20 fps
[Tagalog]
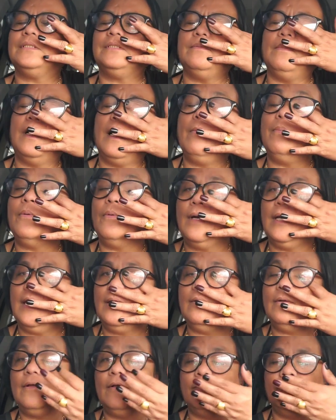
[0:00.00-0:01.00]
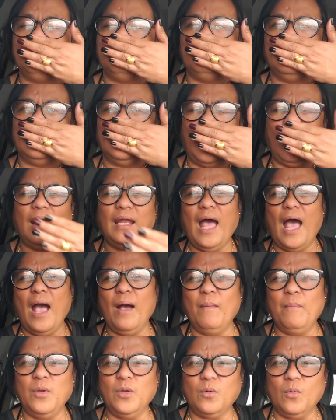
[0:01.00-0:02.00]
Kasi mga apo ko ay ano. Ah,
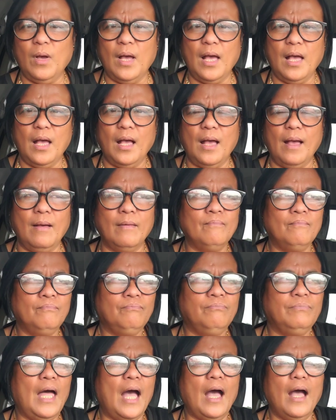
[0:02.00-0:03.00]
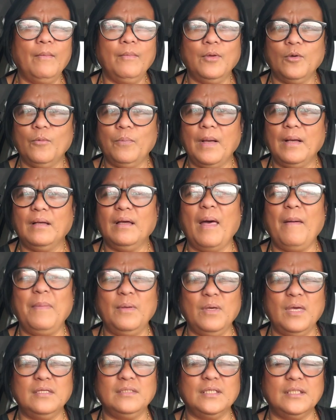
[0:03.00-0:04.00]
naaamoy ko nga ang ah, Naamoy ko pa.
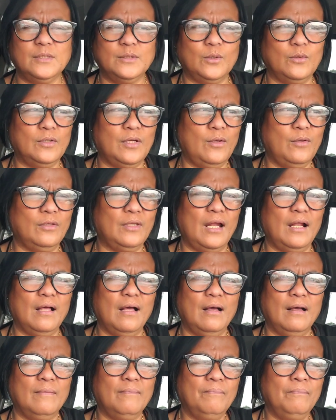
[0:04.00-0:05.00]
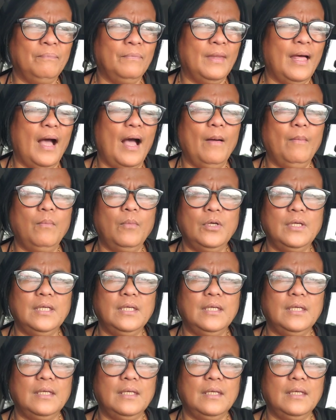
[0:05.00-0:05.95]
Grabe yung Asian store na yun talagang amoy,